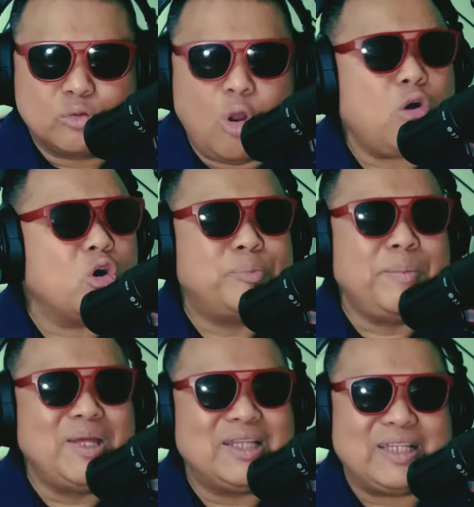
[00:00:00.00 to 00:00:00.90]
Coco
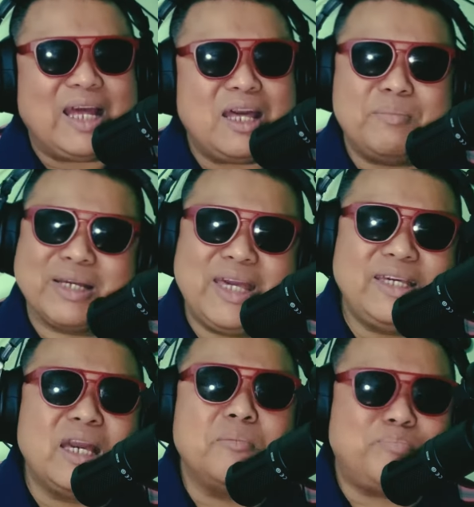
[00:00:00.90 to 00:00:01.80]
Pimentel ay
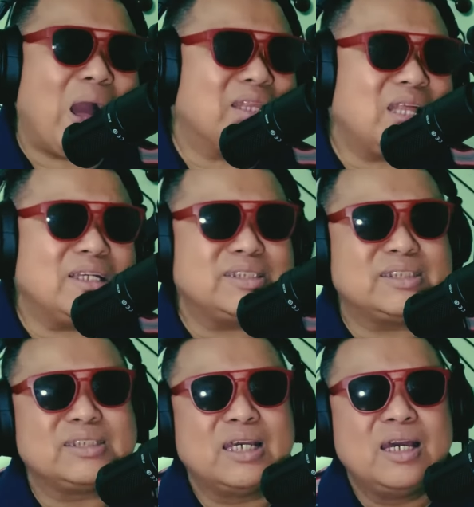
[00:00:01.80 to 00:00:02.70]
magiging
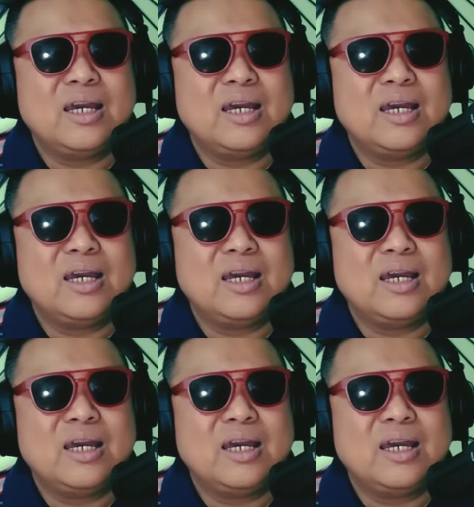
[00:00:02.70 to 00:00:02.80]
patas